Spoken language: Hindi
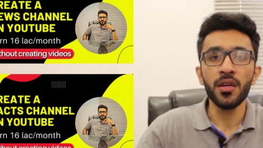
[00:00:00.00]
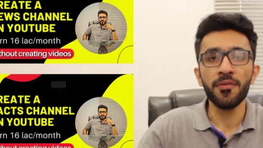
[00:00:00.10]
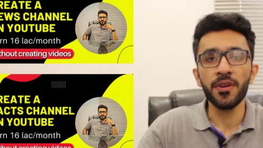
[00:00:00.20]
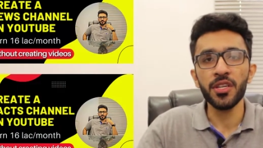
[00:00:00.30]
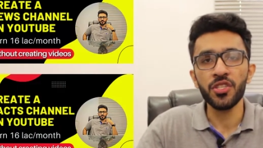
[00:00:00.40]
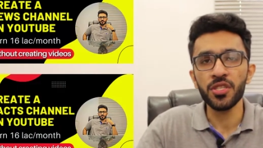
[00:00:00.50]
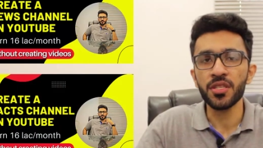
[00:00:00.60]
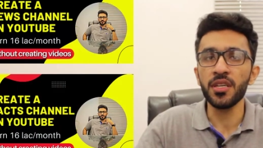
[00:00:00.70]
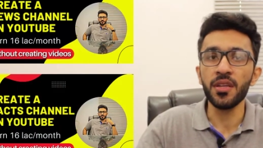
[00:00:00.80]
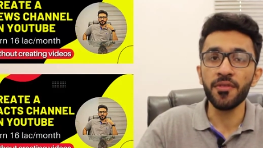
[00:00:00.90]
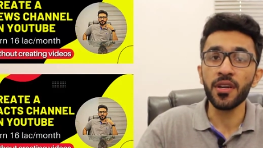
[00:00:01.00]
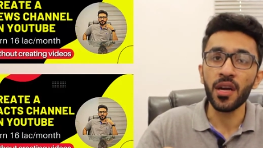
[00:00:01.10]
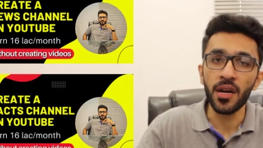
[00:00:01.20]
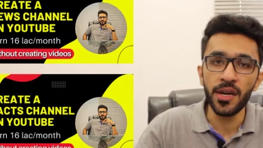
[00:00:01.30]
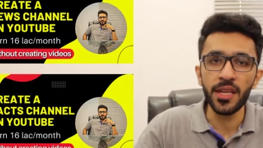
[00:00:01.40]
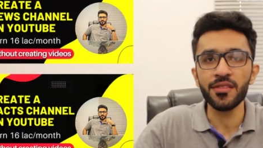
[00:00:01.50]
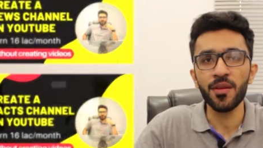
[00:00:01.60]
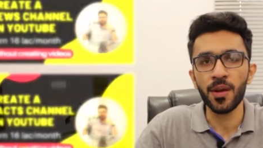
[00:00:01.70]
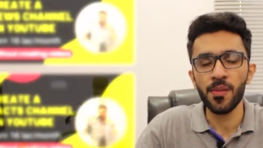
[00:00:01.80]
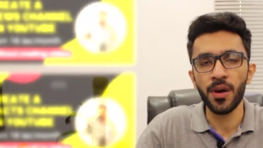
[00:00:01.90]
डिफरेंट निशीज की डिफरेंट अर्निंग्स के
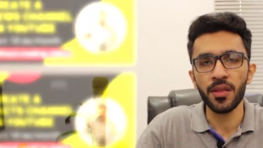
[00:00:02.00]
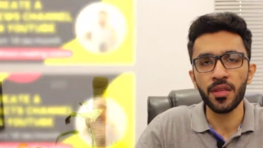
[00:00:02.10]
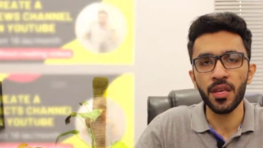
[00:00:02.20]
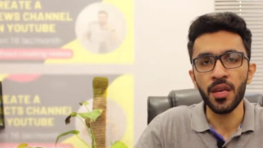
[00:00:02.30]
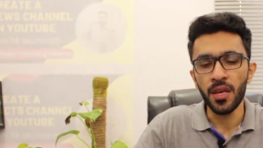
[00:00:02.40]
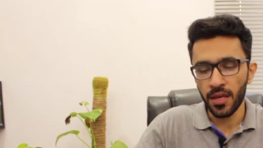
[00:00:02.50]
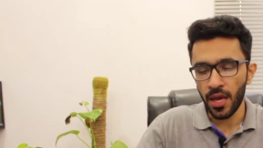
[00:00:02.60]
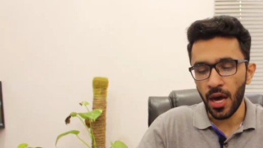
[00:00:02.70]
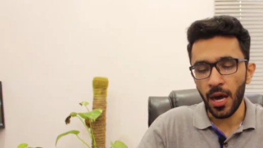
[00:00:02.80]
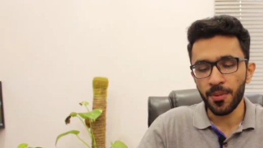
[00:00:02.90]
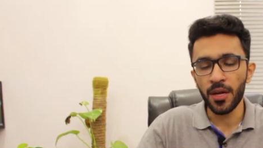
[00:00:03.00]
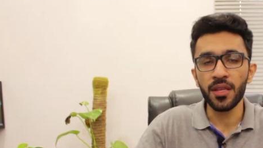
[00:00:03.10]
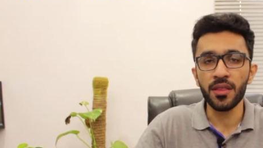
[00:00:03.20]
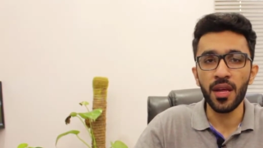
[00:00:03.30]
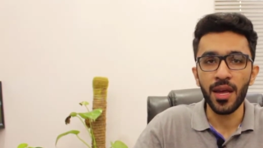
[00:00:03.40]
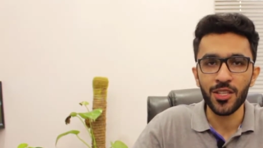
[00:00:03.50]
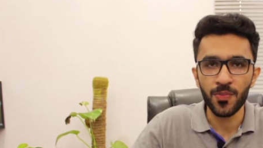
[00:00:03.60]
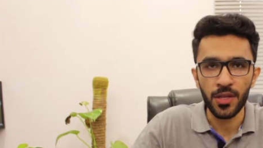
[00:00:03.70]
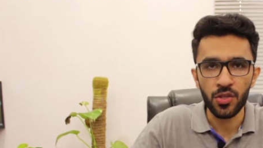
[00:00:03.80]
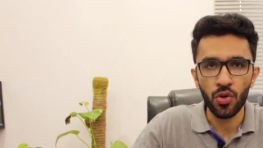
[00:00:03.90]
बारे में बात की कि आपका कितना
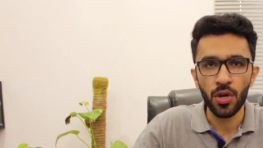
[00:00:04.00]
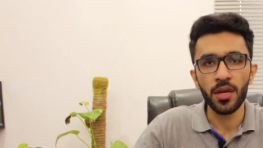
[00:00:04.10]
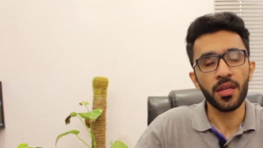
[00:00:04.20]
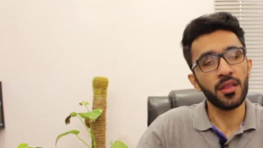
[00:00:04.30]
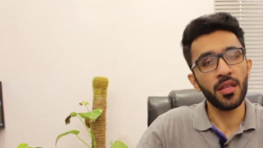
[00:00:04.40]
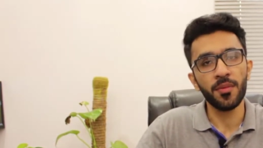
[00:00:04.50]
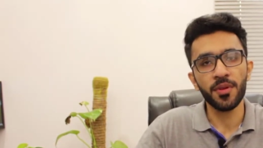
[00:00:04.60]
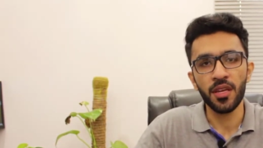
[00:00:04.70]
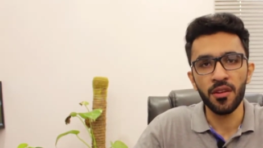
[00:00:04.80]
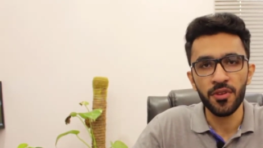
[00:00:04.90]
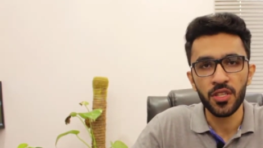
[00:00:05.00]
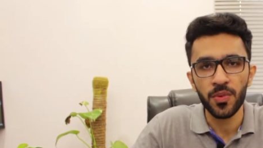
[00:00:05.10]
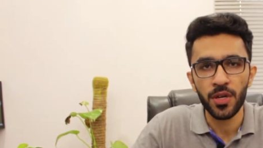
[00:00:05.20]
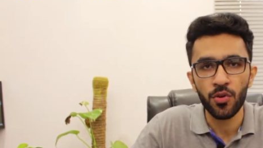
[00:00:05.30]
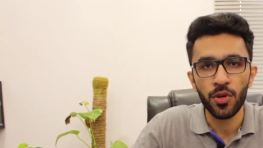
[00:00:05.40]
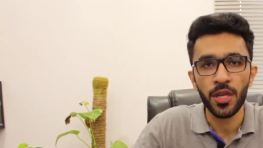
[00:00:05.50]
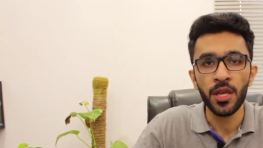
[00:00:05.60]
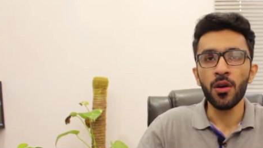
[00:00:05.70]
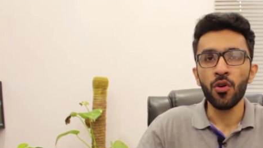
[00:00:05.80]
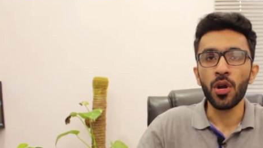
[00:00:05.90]
एक्सपेंस होगा कितनी आपकी इन्वेस्टमेंट होगी
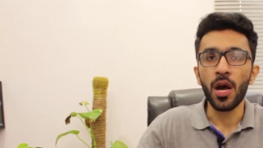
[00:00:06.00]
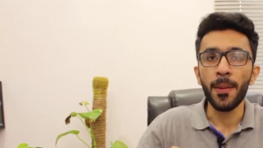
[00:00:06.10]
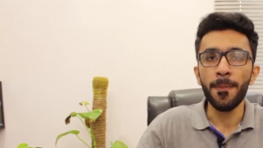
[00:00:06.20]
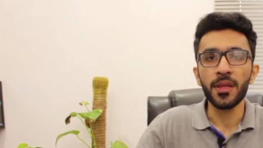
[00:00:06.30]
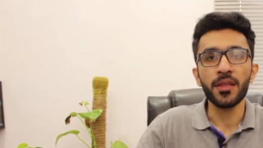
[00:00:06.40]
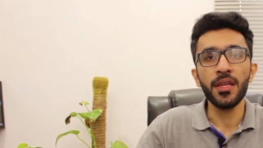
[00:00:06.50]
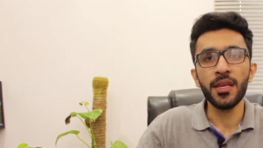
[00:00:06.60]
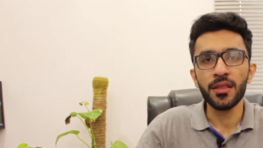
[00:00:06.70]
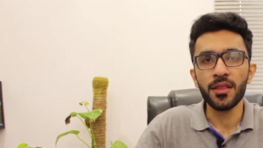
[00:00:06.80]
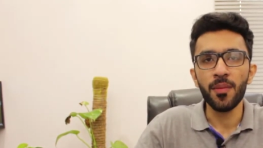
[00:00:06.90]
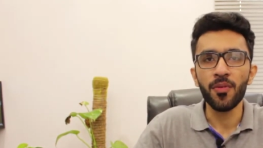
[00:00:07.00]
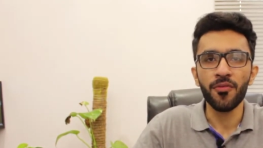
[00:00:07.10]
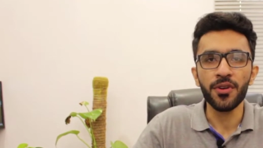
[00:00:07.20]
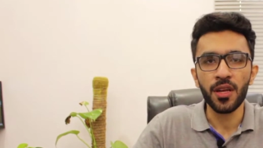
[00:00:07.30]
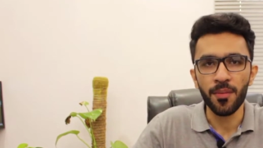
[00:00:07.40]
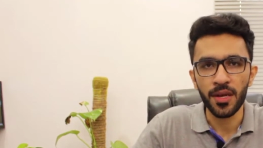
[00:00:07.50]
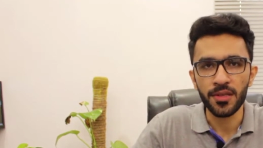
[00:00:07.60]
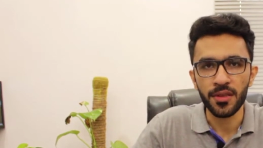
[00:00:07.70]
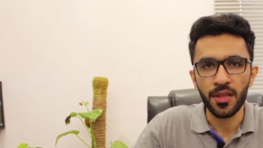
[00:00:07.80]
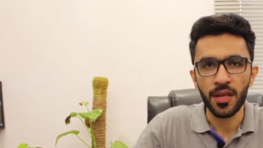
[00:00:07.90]
और आप मंथली कितना प्रॉफिट कमा
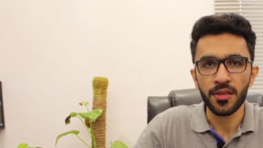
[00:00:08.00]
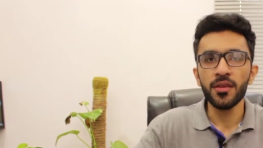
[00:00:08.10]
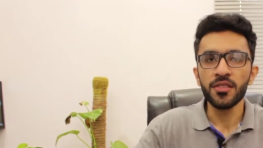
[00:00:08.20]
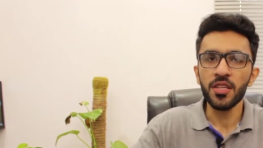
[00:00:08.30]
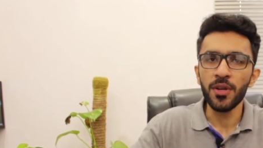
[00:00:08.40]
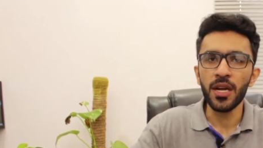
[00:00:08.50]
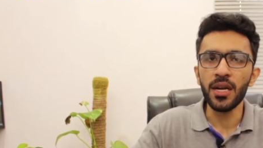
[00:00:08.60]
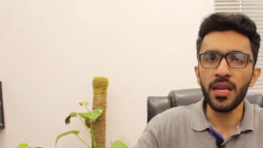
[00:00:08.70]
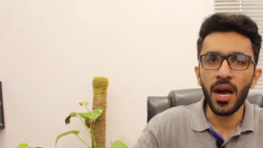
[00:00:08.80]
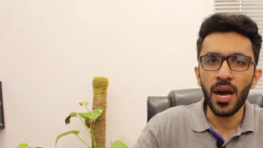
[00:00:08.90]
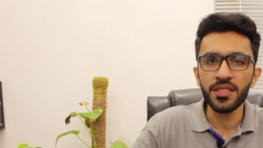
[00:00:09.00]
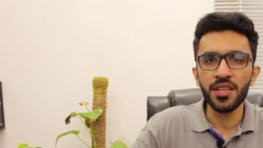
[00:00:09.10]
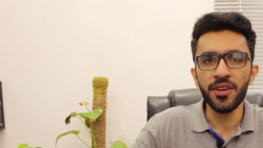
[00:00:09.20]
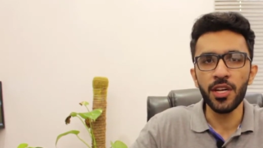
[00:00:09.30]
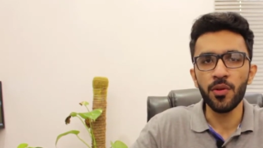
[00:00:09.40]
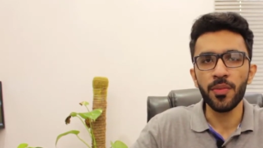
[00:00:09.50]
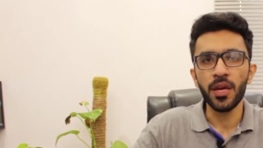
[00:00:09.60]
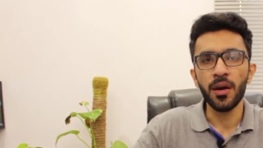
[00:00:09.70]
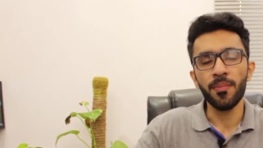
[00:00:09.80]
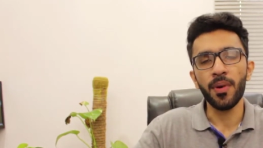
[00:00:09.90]
सकते हैं सिमिलरली आज की वीडियो में
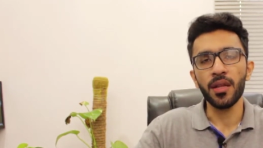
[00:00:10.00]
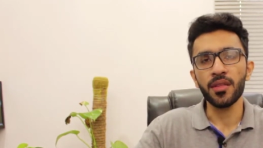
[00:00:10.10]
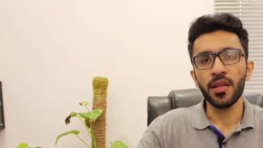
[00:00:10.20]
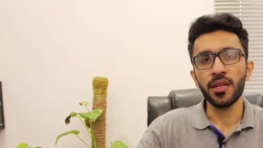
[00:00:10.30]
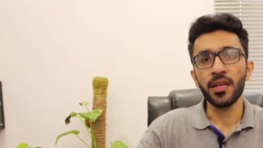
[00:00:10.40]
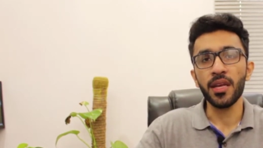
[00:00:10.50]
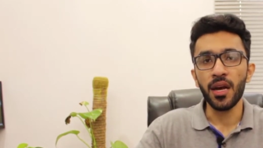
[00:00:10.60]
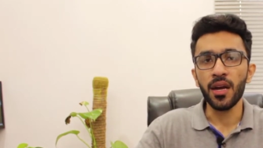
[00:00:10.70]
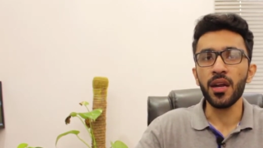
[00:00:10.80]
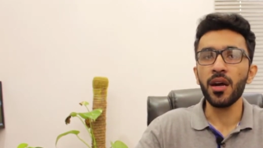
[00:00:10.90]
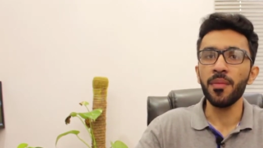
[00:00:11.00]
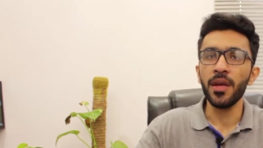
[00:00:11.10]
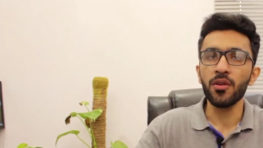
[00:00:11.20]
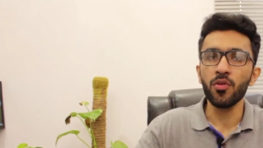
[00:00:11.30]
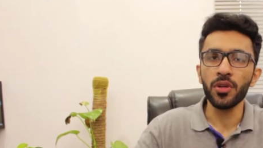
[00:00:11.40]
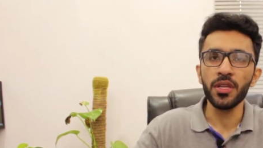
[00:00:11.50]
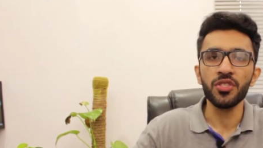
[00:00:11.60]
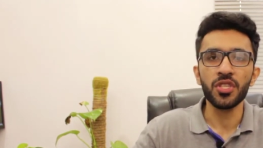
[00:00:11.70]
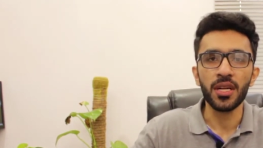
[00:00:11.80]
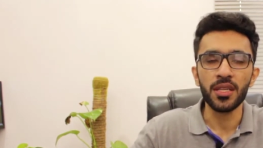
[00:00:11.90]
हम बात करेंगे कि अगर हम एक कुकिंग
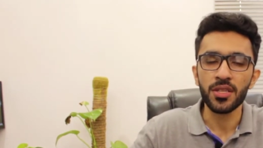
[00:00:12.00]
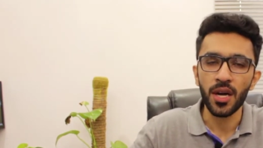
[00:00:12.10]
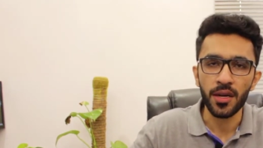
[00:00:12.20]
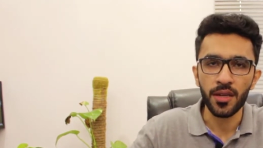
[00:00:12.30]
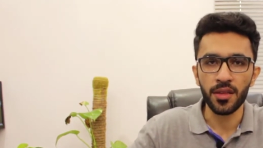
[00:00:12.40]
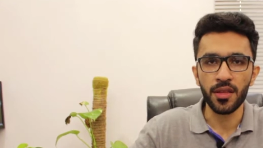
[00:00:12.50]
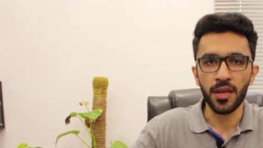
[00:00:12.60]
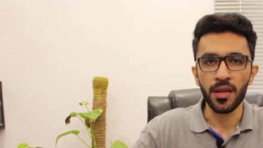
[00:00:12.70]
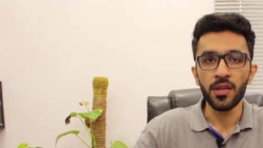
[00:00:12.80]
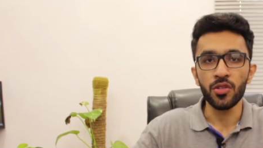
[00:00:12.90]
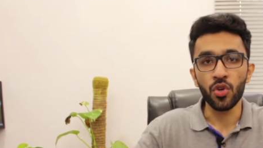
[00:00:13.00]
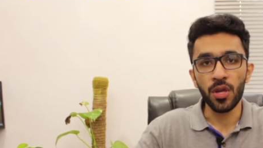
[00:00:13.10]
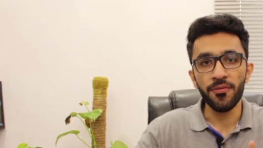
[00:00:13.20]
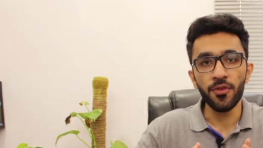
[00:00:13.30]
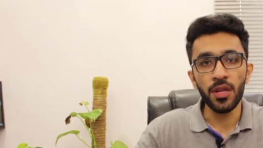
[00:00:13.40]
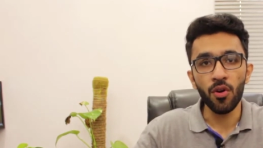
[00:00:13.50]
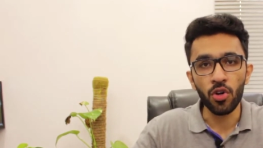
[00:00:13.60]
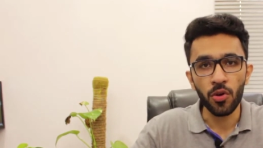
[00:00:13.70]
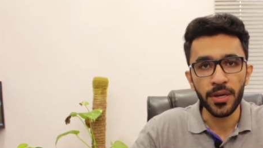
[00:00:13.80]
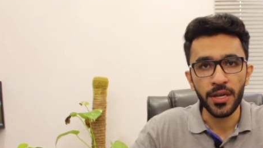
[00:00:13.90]
चैनल स्टार्ट करते हैं जो कि फुली
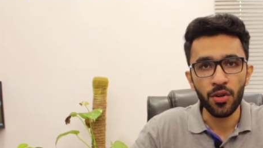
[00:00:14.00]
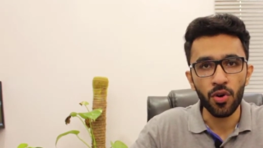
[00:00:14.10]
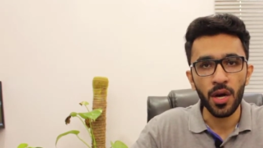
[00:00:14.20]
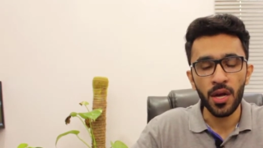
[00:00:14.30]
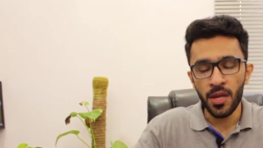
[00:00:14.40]
ऑटोमेटेड होगा